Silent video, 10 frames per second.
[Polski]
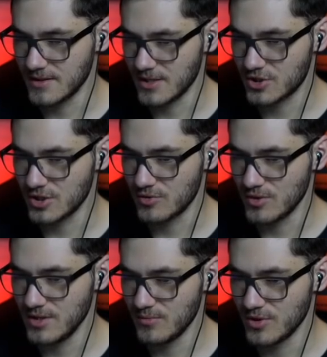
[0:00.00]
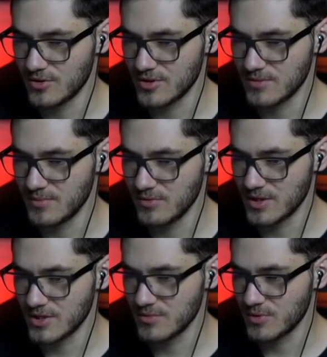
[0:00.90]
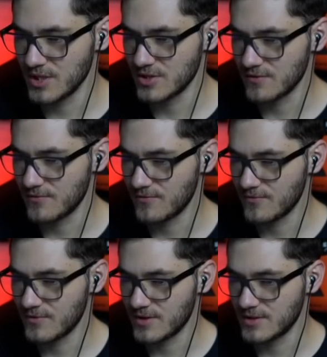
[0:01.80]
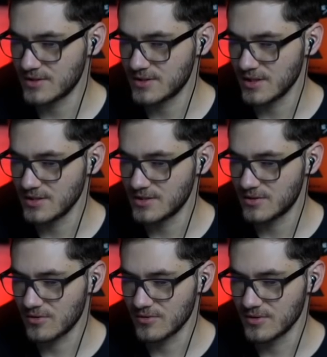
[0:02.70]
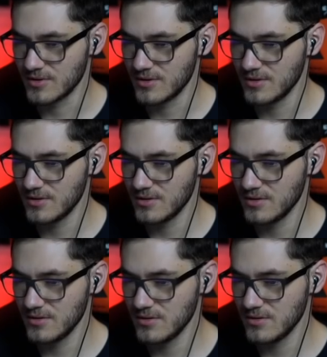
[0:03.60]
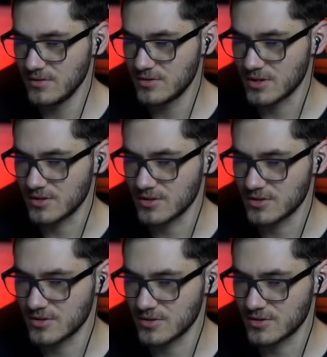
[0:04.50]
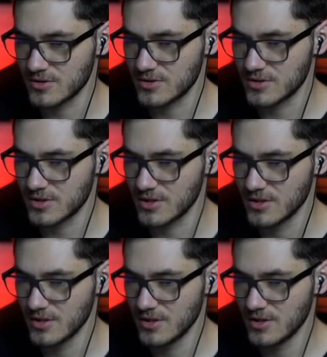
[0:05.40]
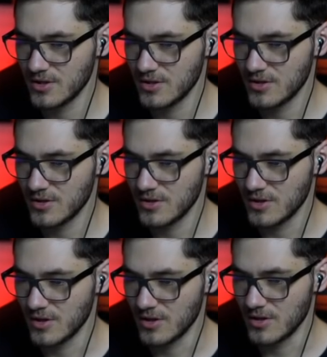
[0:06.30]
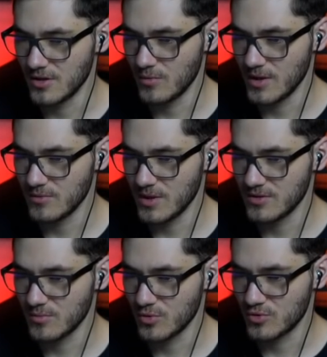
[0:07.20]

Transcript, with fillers: nasze ruiny, moi drodzy, były gdzieś bodajże z tej strony. Czekaj, czekaj, czekaj, czekaj, czekaj, czekaj. E, wait, wait, to było